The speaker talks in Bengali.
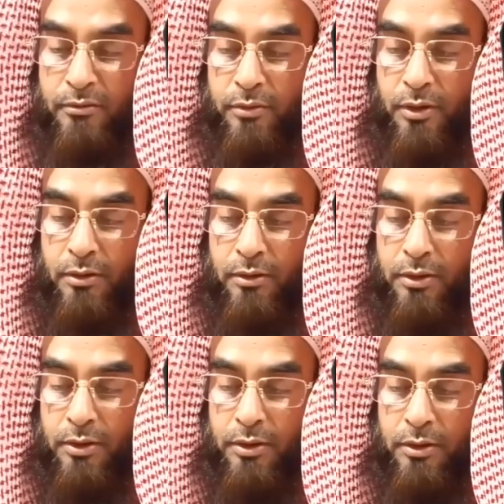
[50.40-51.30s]
কি নামাজ
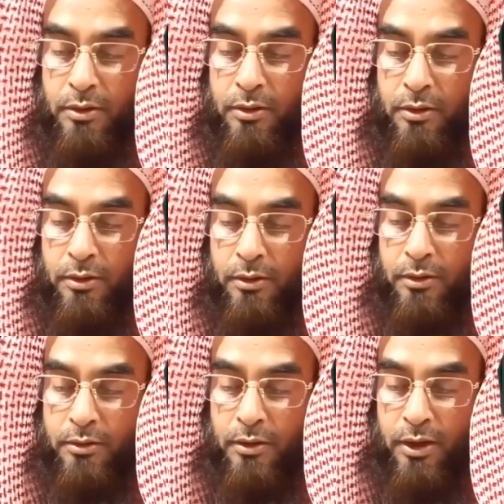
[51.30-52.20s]
ছাড়া আছে নাকি যে
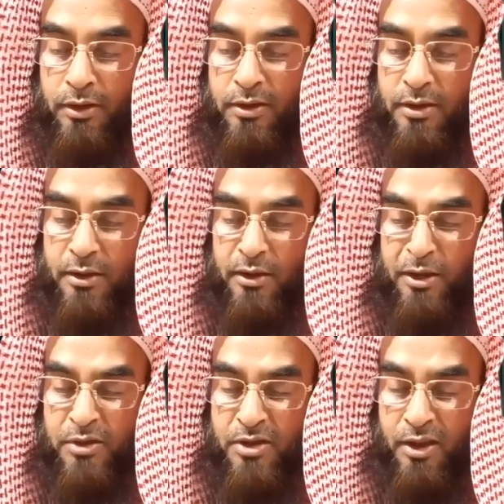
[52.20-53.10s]
আহলে হাদিস হবে
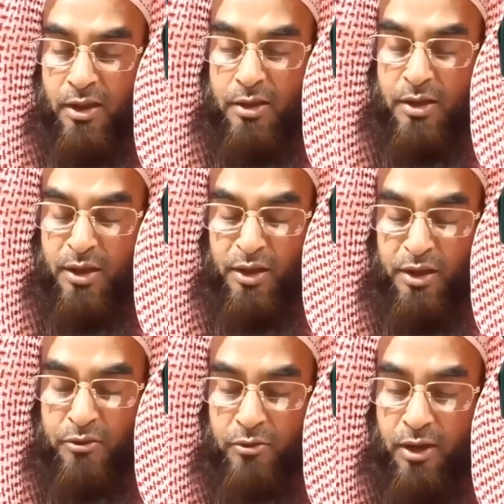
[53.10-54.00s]

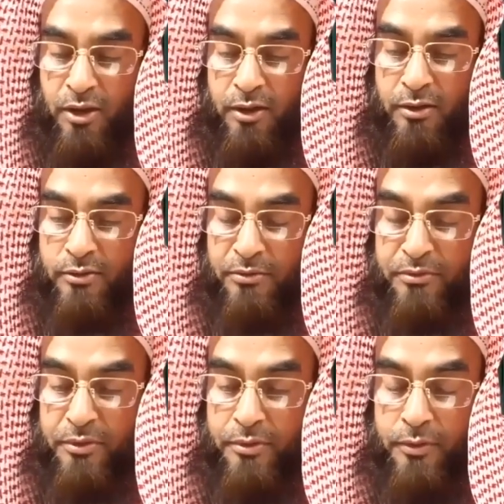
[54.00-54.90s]
আহলুল হাদিস
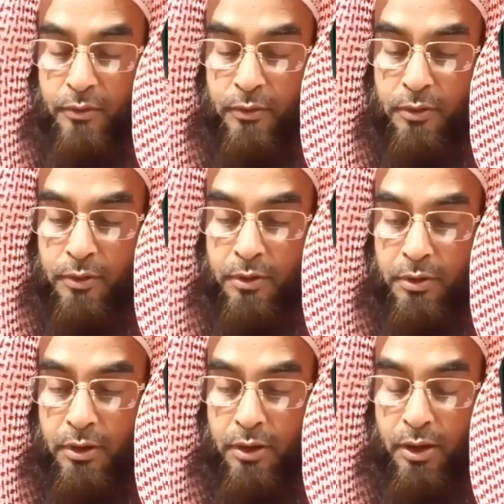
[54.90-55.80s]
মানে আহলে
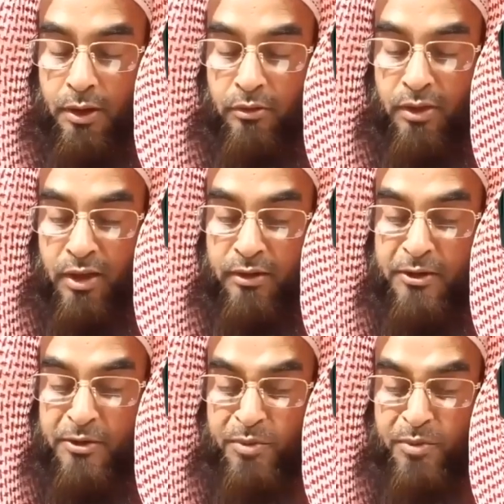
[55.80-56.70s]
হাদিস বংশের
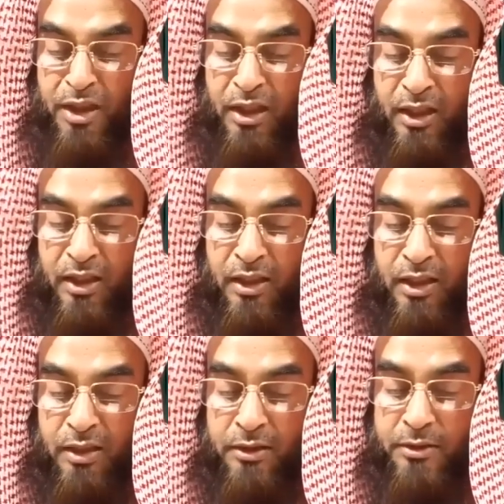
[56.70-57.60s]
নয়
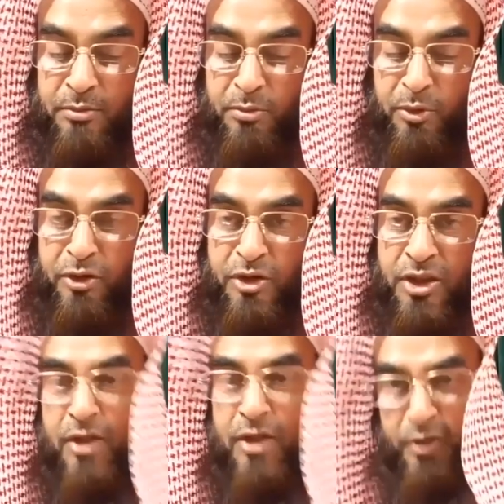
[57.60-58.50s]
কথা বোঝা
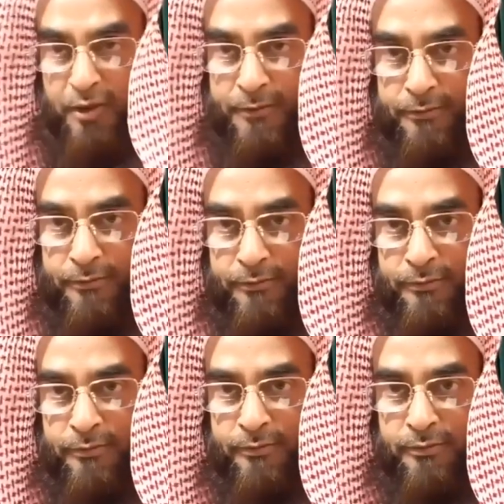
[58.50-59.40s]
গেছে
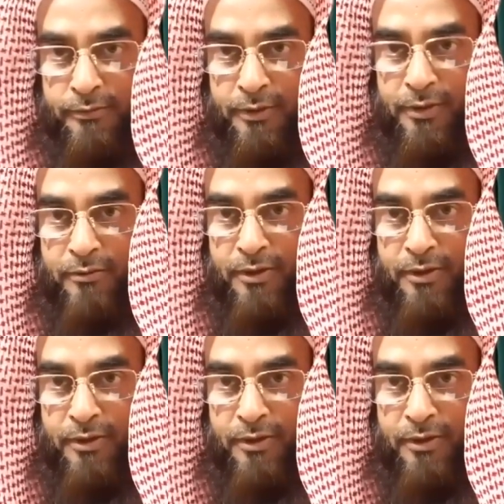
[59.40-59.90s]
আহলুল হাদিস